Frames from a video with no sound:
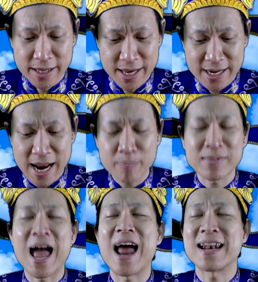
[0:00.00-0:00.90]
việt nam
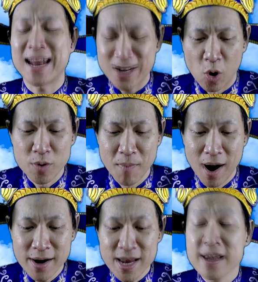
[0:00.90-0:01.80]
ta nay đổi
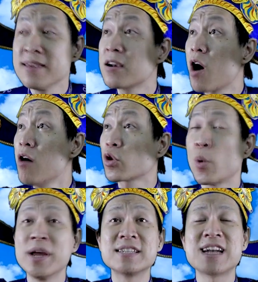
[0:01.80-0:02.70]
mới như con
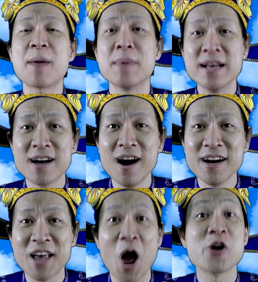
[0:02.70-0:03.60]
thuyền ra biển
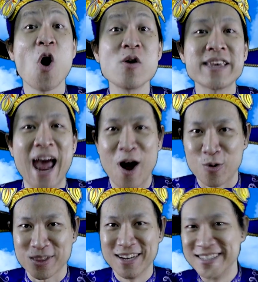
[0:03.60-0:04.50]
khơi đón
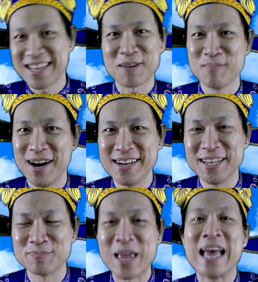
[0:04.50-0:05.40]
chào thử thách mới
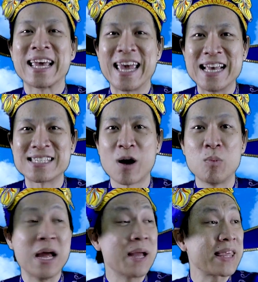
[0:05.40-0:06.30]
nghe xong
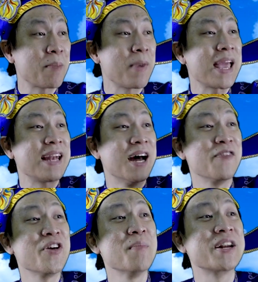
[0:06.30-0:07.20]
chắc mấy anh ở
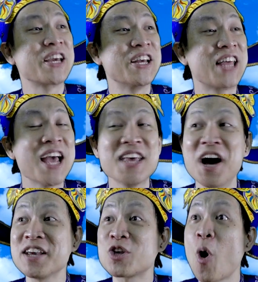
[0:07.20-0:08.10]
phía bên kia thế
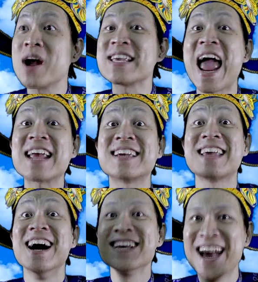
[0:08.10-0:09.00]
giới choáng váng và
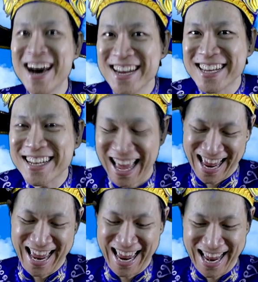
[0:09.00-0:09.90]
chơi giới
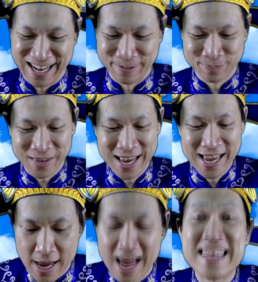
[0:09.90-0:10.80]
à,
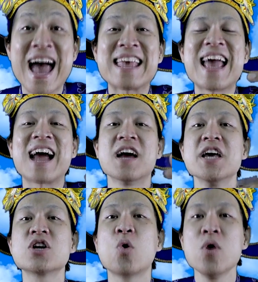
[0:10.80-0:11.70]
dài dài
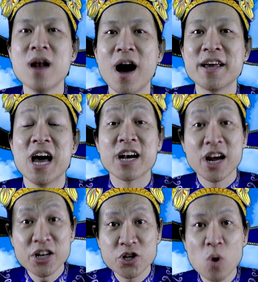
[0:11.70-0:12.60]
ý cuối lời
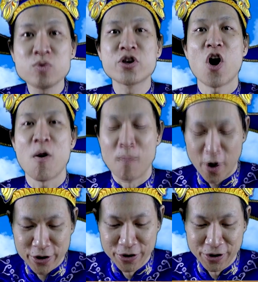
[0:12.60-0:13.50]
kính chúc cho
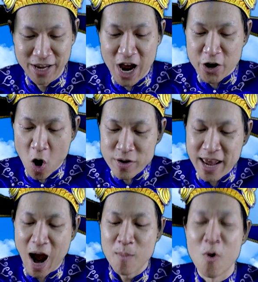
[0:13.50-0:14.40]
mọi người đón
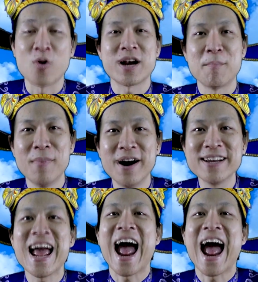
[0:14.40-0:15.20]
chào một năm mới